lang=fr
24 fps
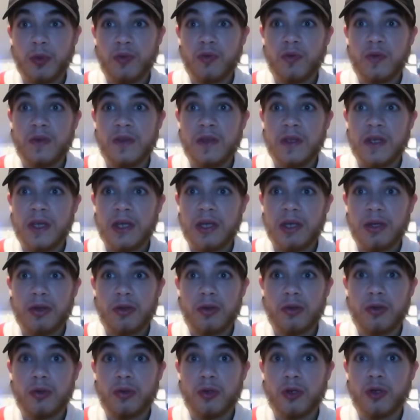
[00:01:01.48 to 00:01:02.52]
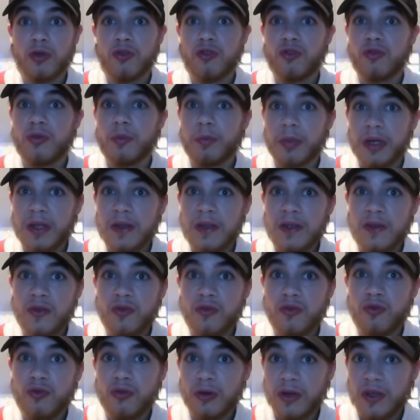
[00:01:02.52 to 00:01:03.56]
peux vous dire que je ne suis pas
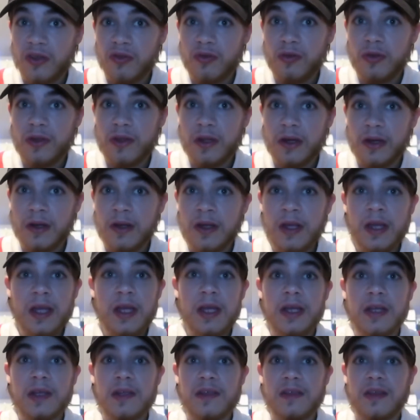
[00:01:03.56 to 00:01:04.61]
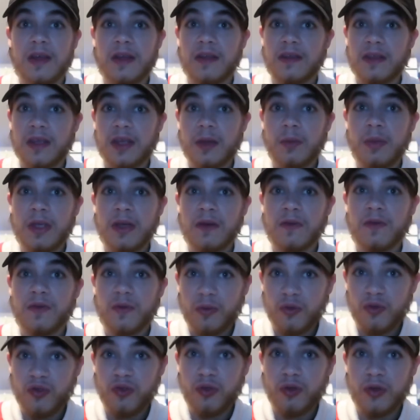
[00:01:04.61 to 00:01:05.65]
déçu du résultat. Ça a très bien
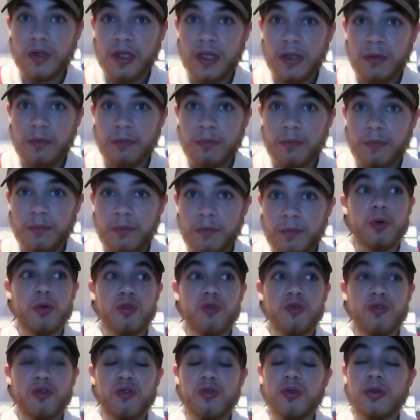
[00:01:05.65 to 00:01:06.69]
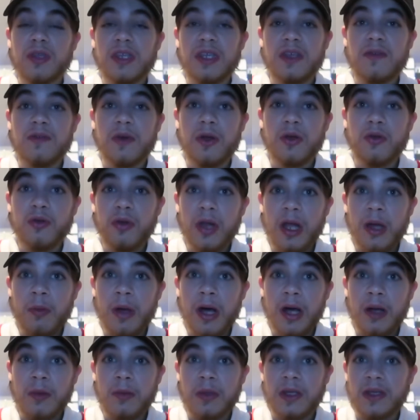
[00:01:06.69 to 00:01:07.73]
fonctionné. Pour tous ceux qui veulent de la
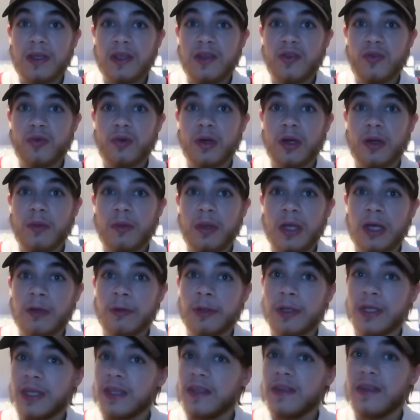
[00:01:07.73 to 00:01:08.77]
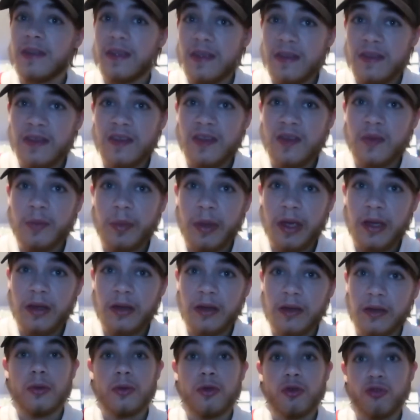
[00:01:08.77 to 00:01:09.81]
barbe et qui sont imberbes et qui désespèrent,
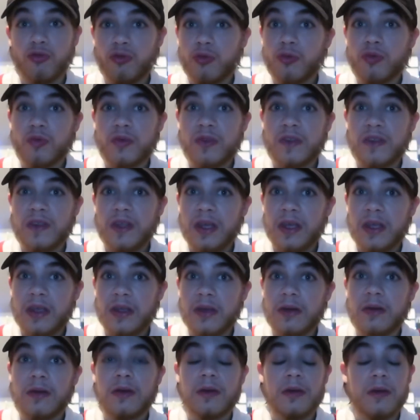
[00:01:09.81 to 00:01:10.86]
je vous conseille